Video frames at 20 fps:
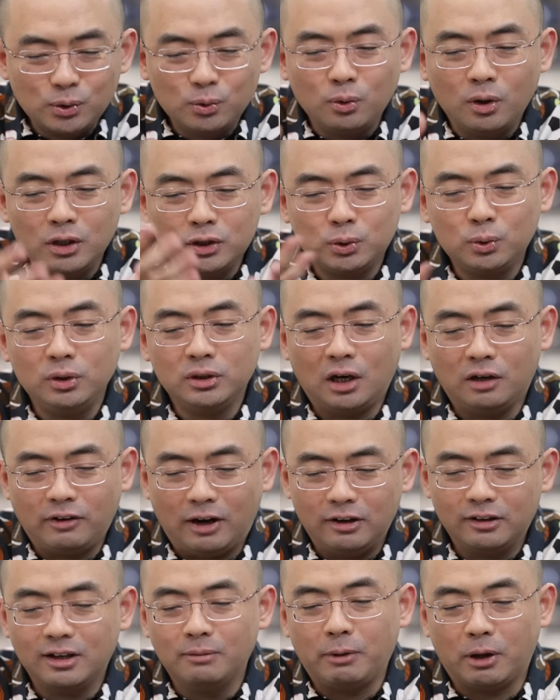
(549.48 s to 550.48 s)
中国出一条
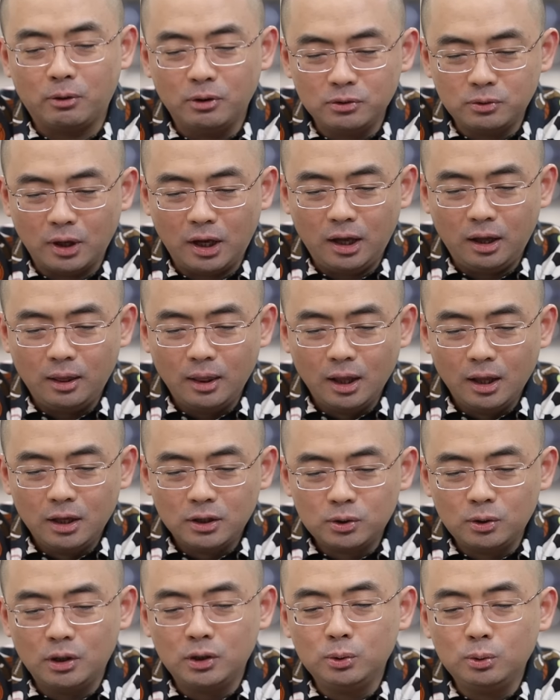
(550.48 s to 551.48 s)
法律跟美国学，
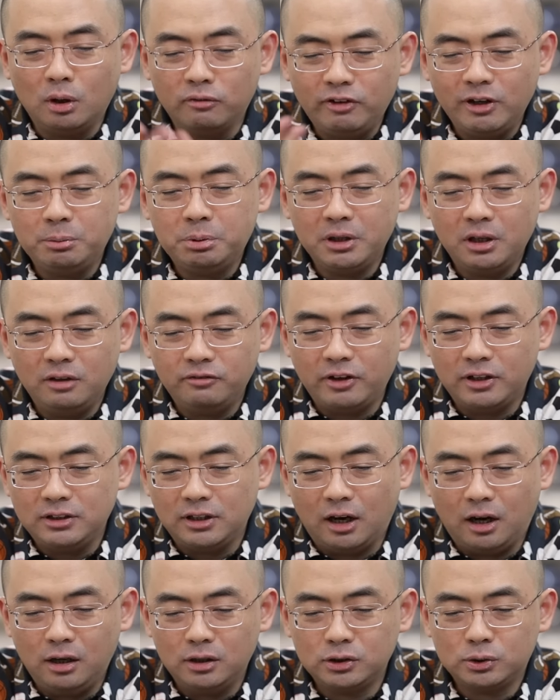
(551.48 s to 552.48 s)
就是如果 VPN 翻
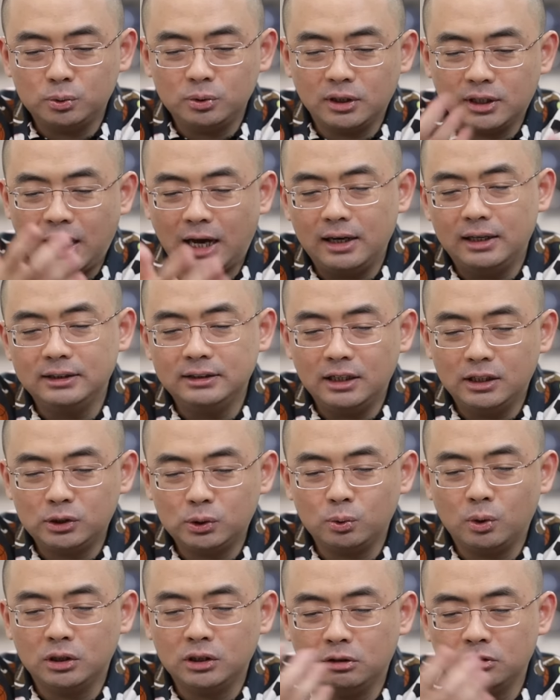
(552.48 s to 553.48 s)
墙出去看了一些
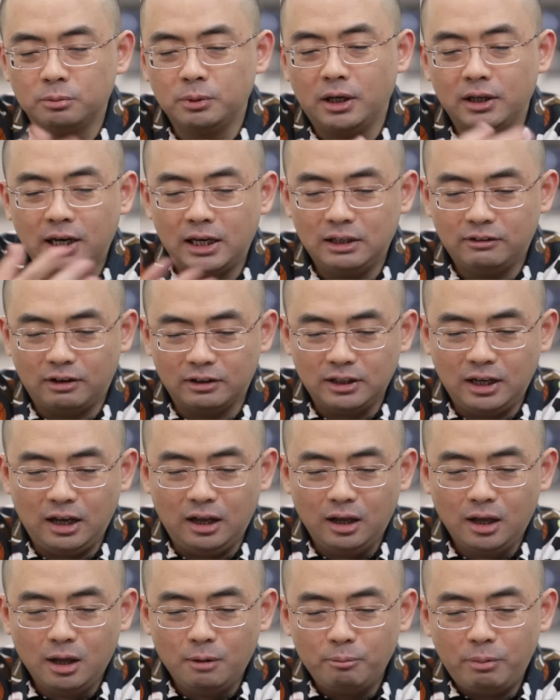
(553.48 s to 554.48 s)
中国政府不让你看的网
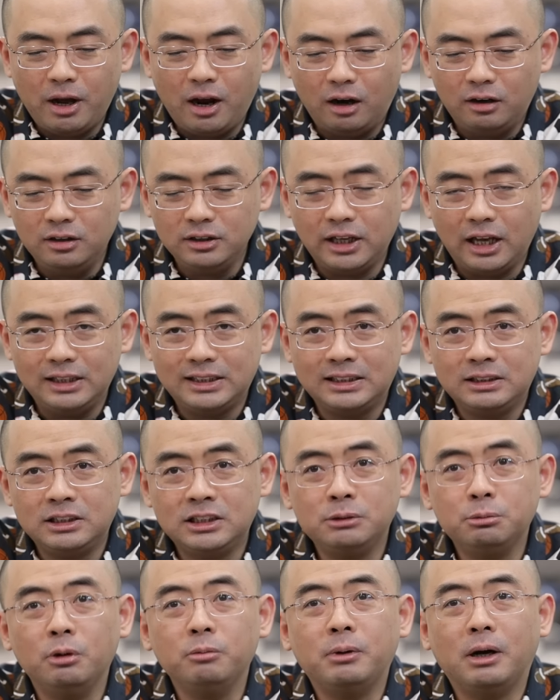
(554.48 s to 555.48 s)
站，判二十年，你
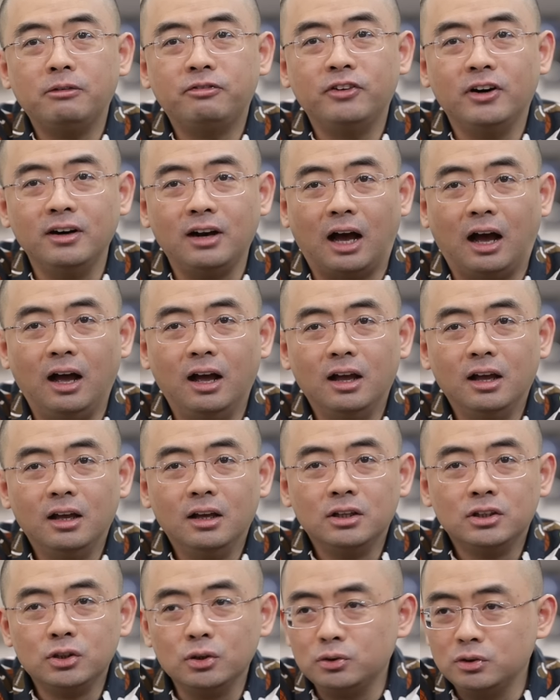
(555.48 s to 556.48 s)
你是不是他疯了？
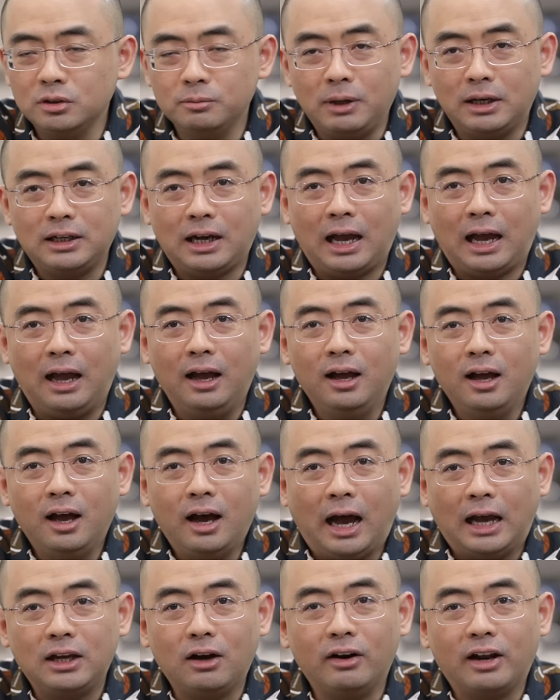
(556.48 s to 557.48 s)
你就觉得妈呀！
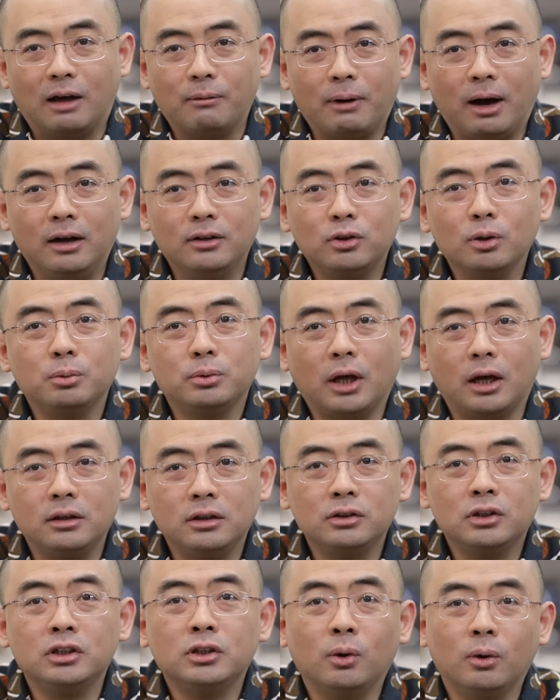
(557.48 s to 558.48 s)
还要脸嘛，对不对？
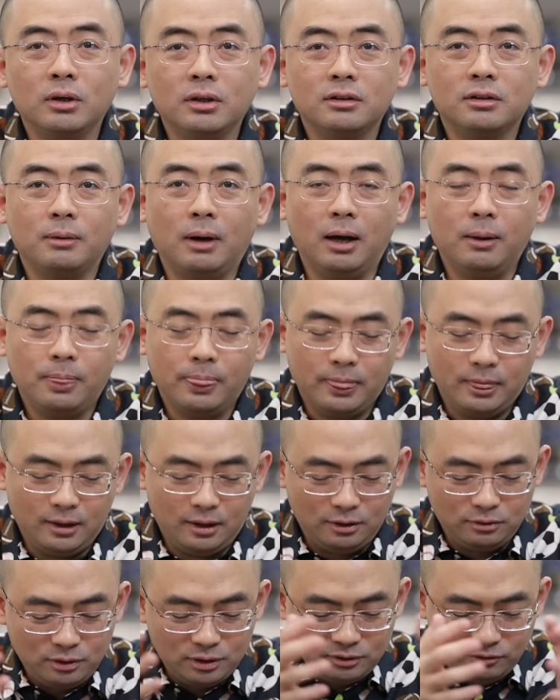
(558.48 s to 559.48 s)
你你懂我意思吗？
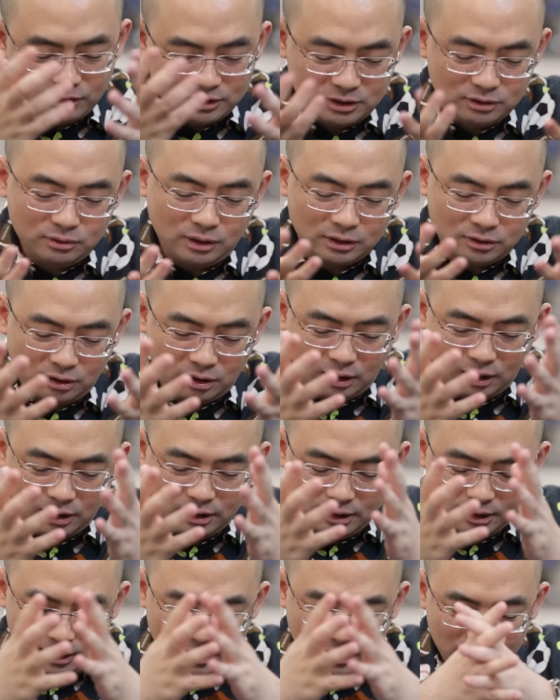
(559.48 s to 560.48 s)
啊，所以这问题在这儿了。
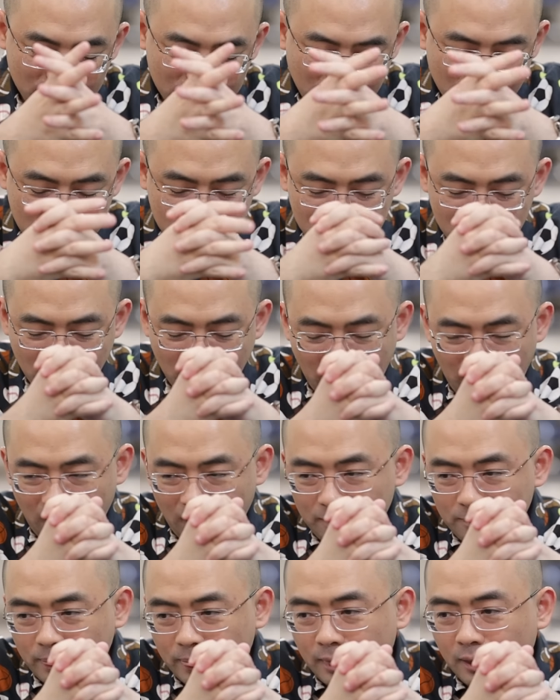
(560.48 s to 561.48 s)
但是
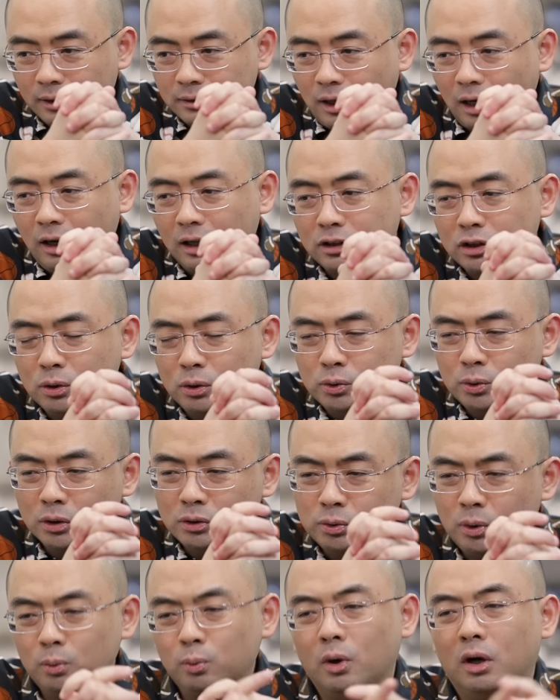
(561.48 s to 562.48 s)
呢，当然你就
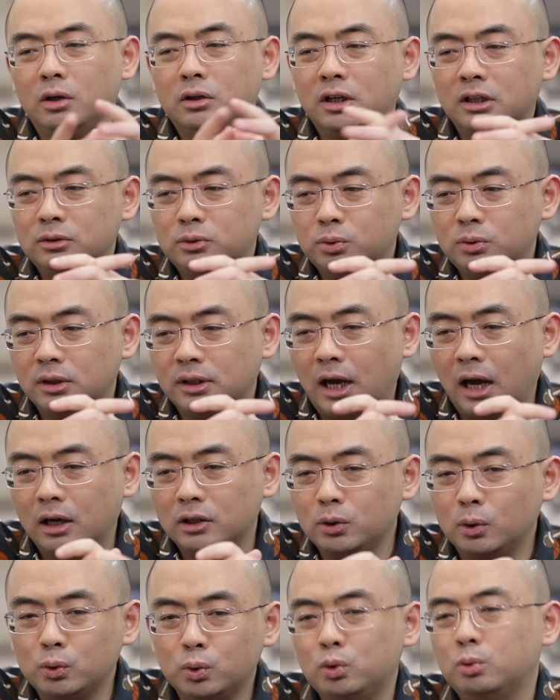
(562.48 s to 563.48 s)
说说，我可以出去看
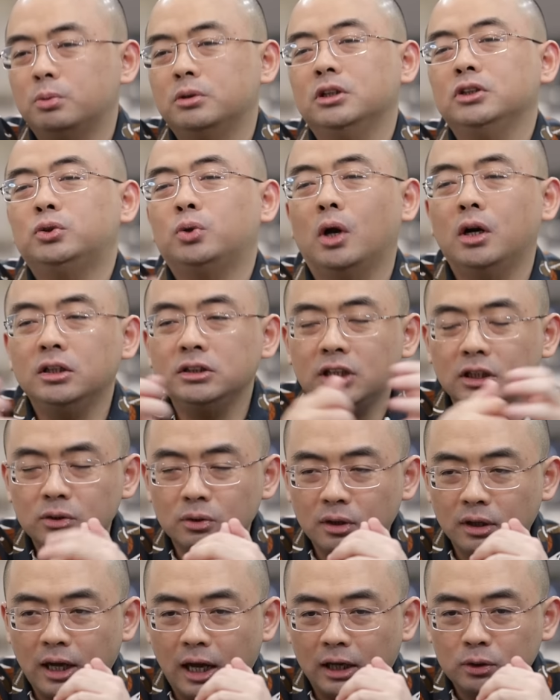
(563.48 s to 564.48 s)
看 YouTube，人全世界
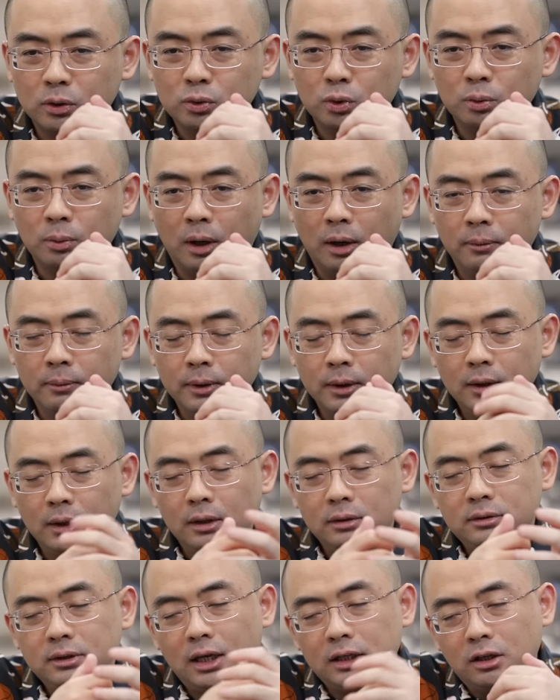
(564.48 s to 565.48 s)
都能看 YouTube。
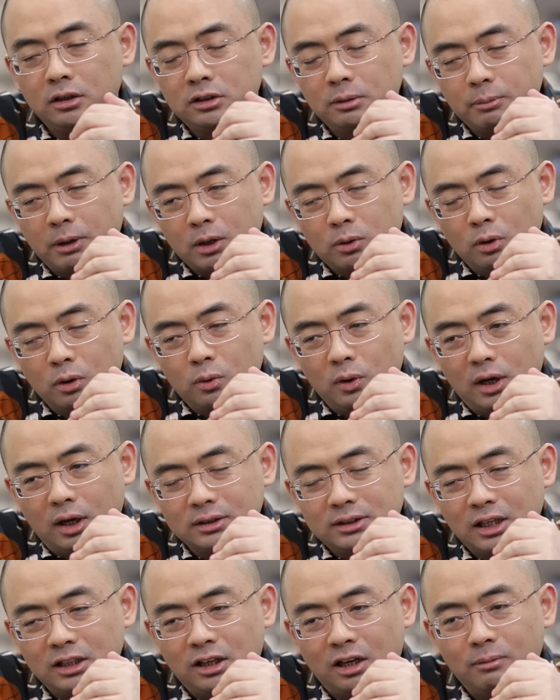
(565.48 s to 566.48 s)
那要是美国过
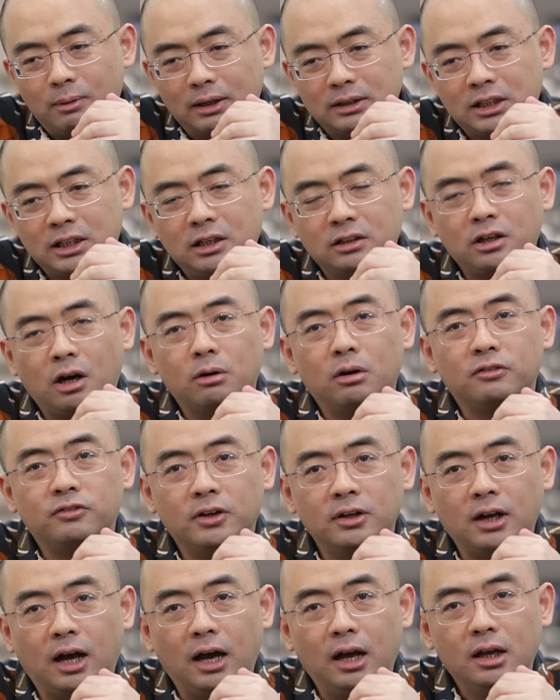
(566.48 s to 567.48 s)
两天要是把 TikTok
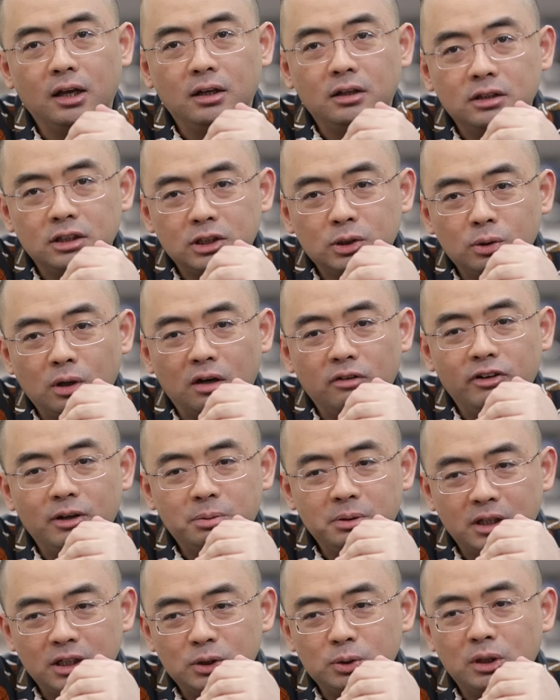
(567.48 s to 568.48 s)
封了，你如果
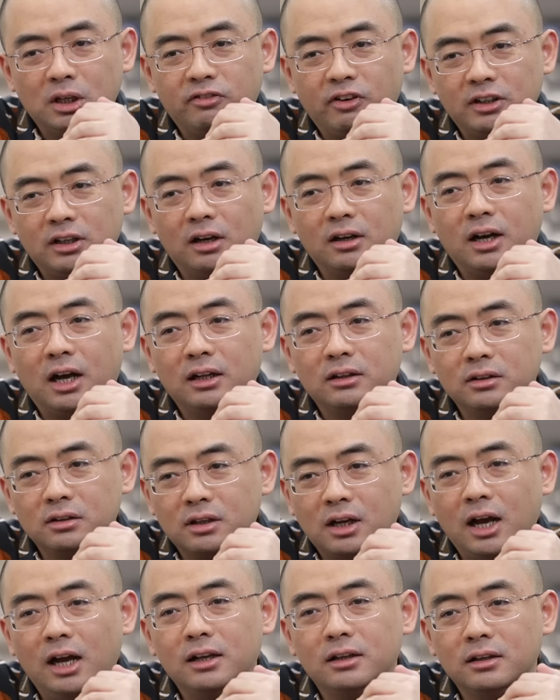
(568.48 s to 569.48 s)
VPN 出去翻墙看
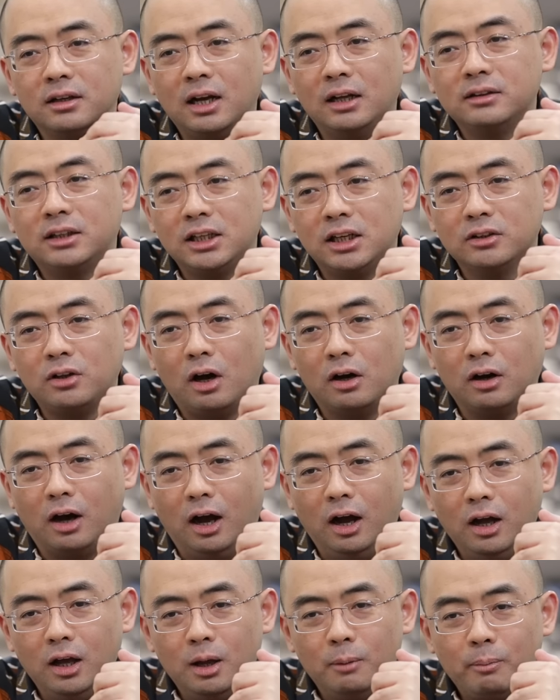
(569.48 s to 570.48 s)
看看
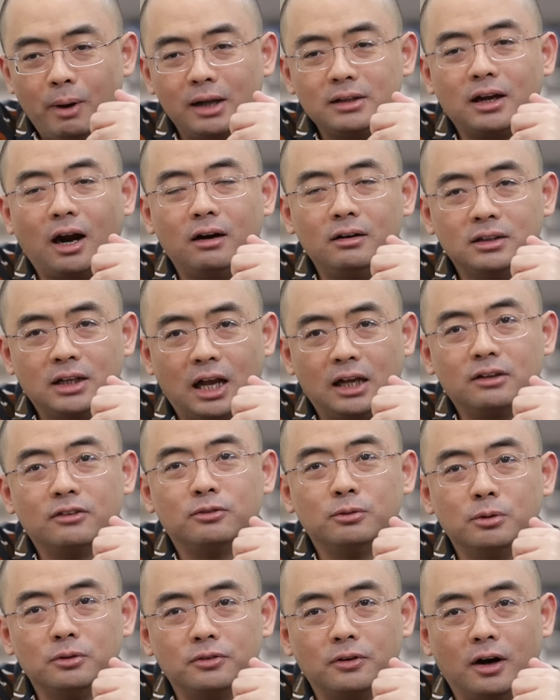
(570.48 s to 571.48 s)
TikTok，判你二十年，你
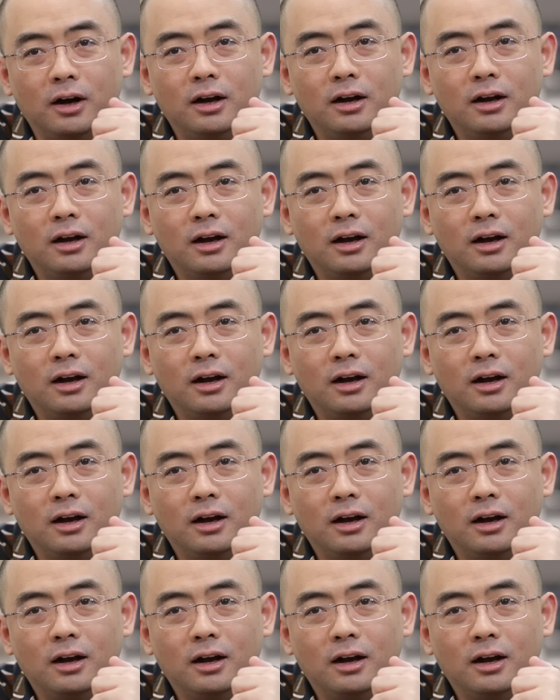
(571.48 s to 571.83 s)
服不服？